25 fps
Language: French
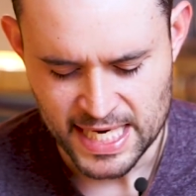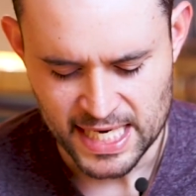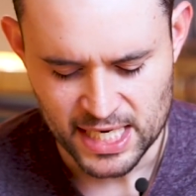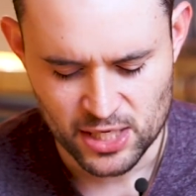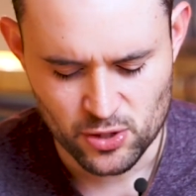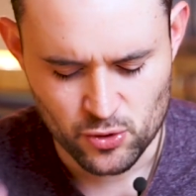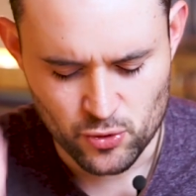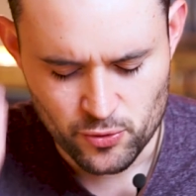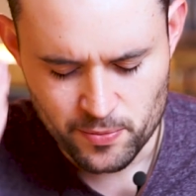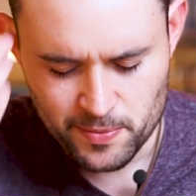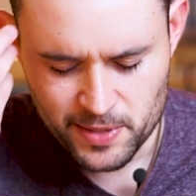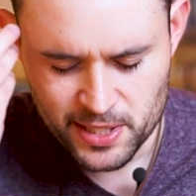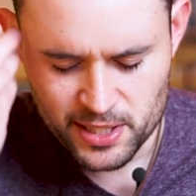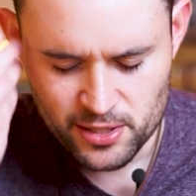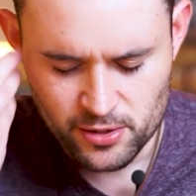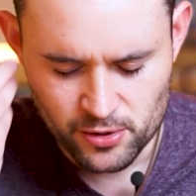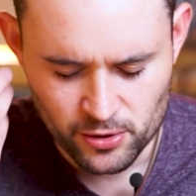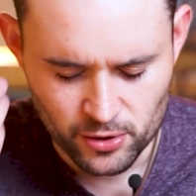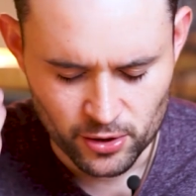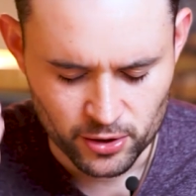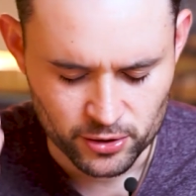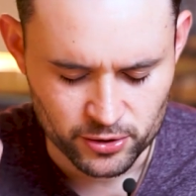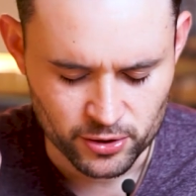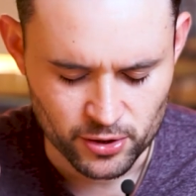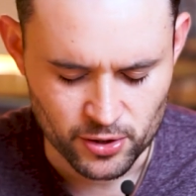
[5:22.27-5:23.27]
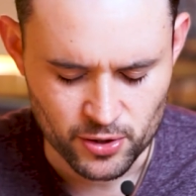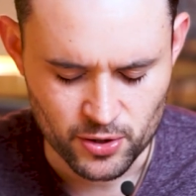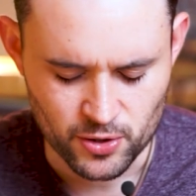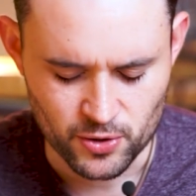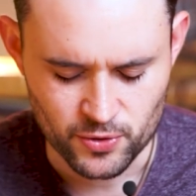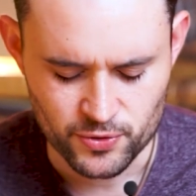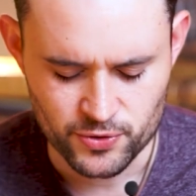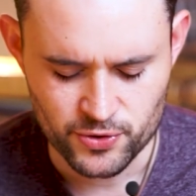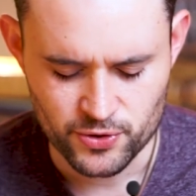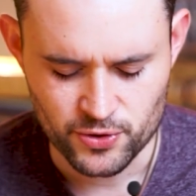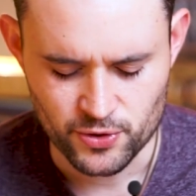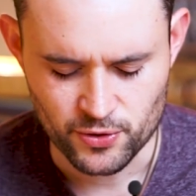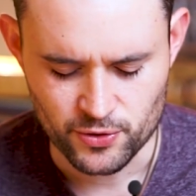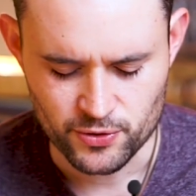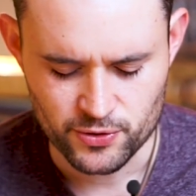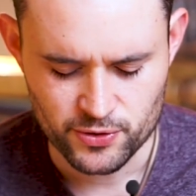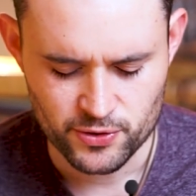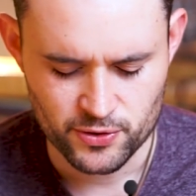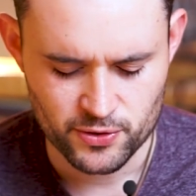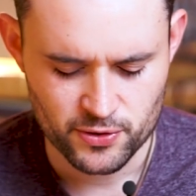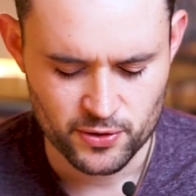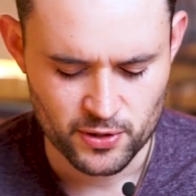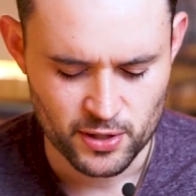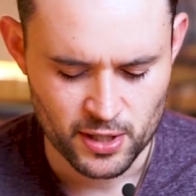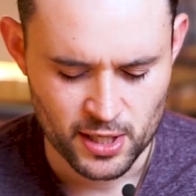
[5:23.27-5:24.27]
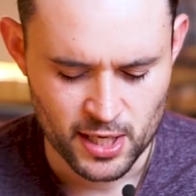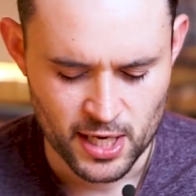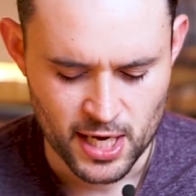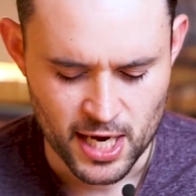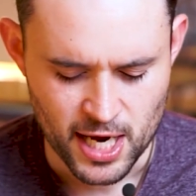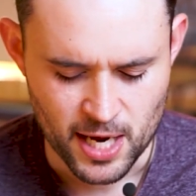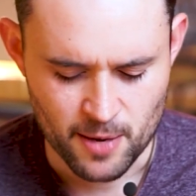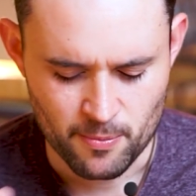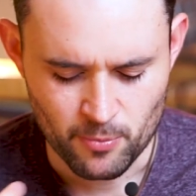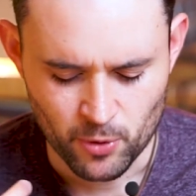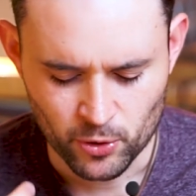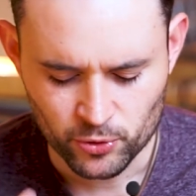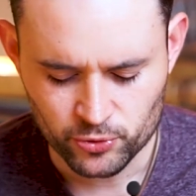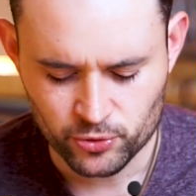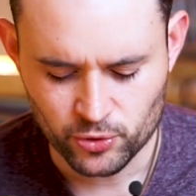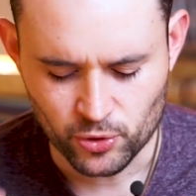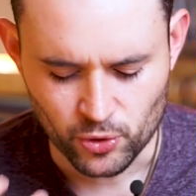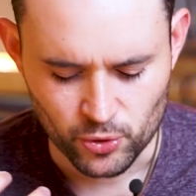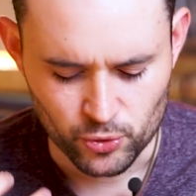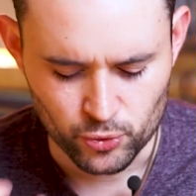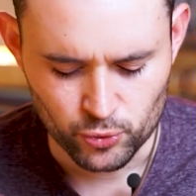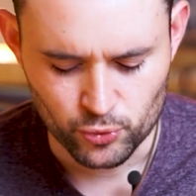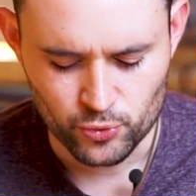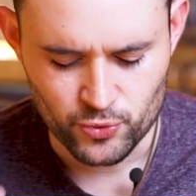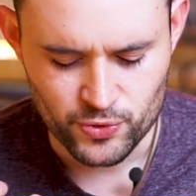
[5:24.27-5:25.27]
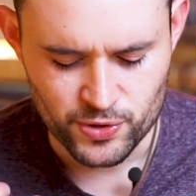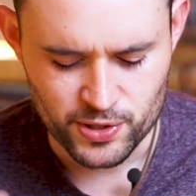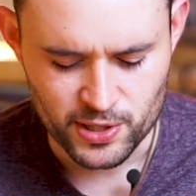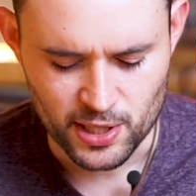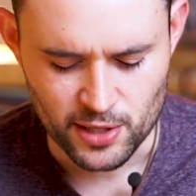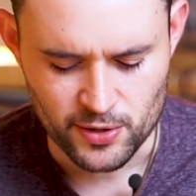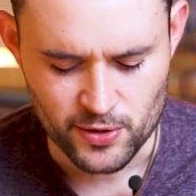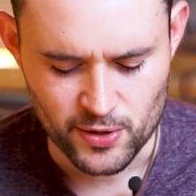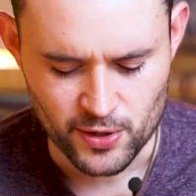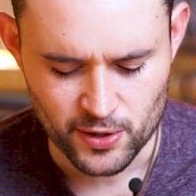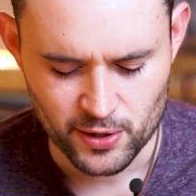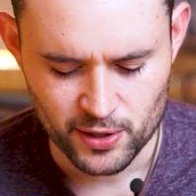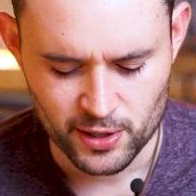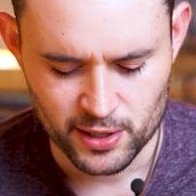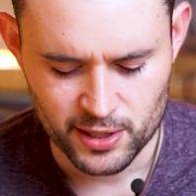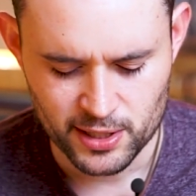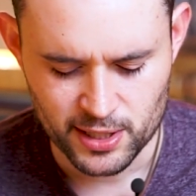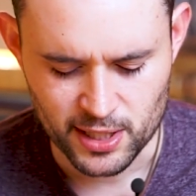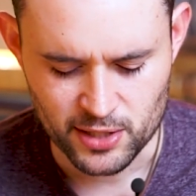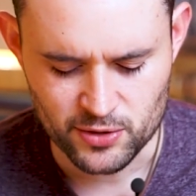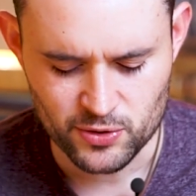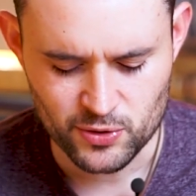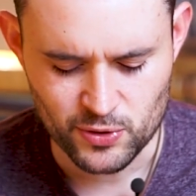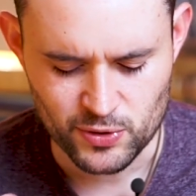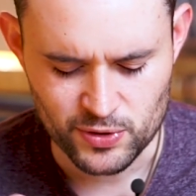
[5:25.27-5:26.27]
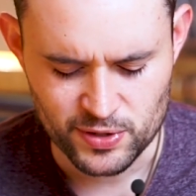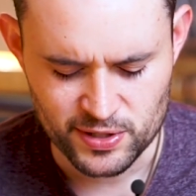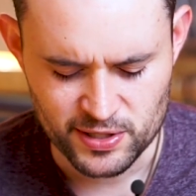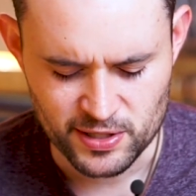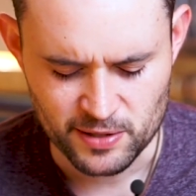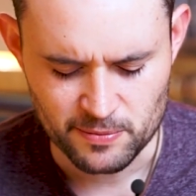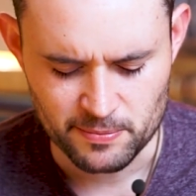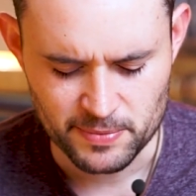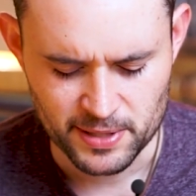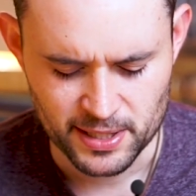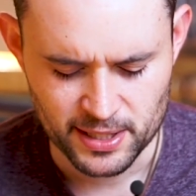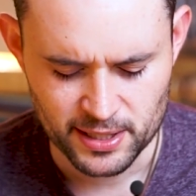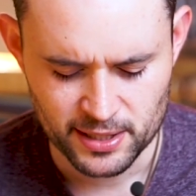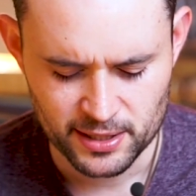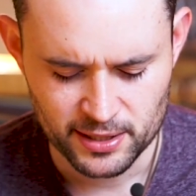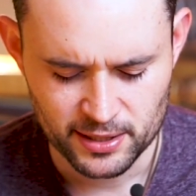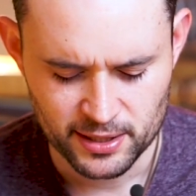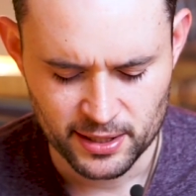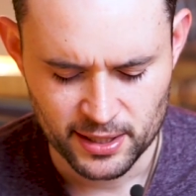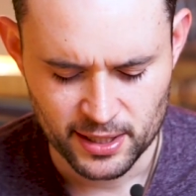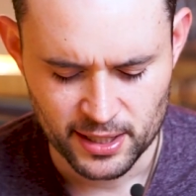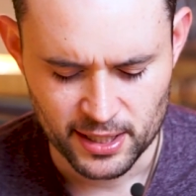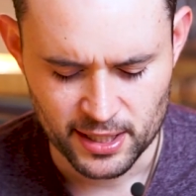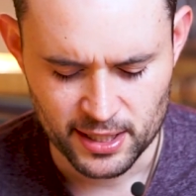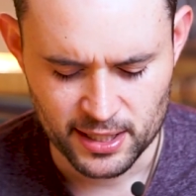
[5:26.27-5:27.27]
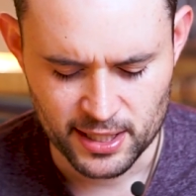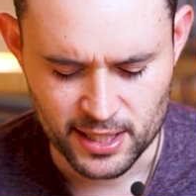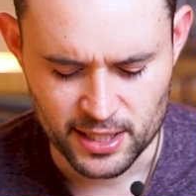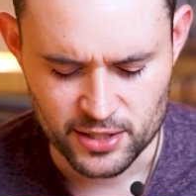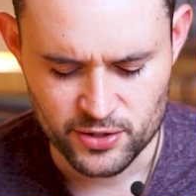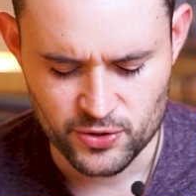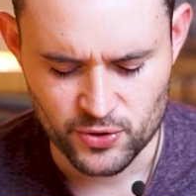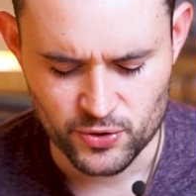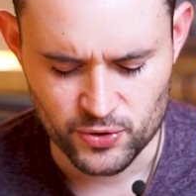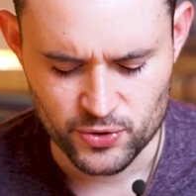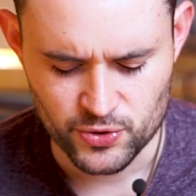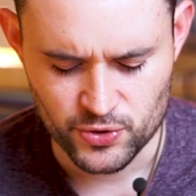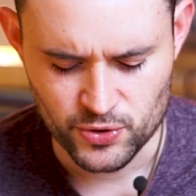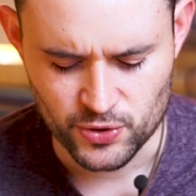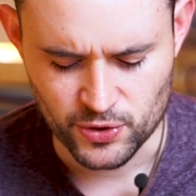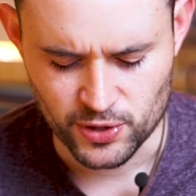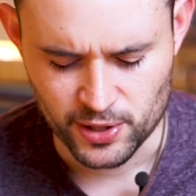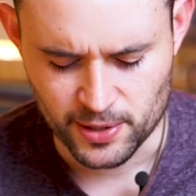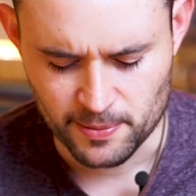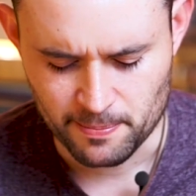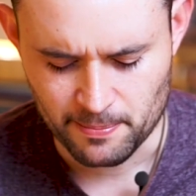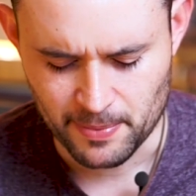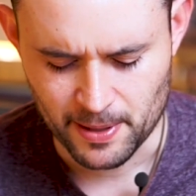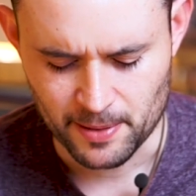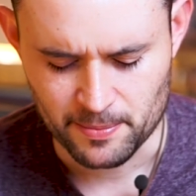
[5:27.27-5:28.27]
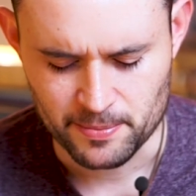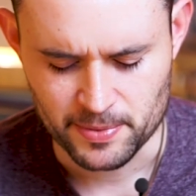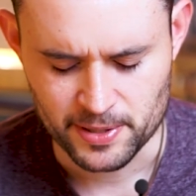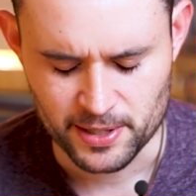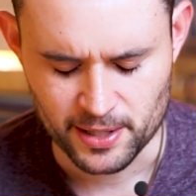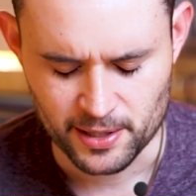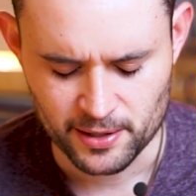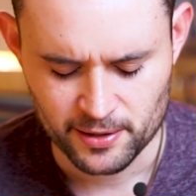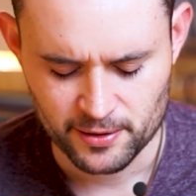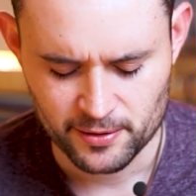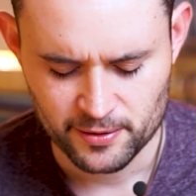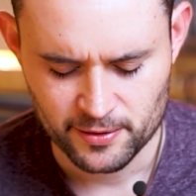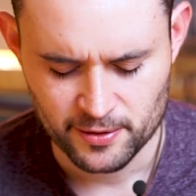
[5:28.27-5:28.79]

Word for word: Illumine notre conscience et montre-nous, Seigneur, qu'est-ce que c'est bien et qu'est-ce que ce n'est pas bien.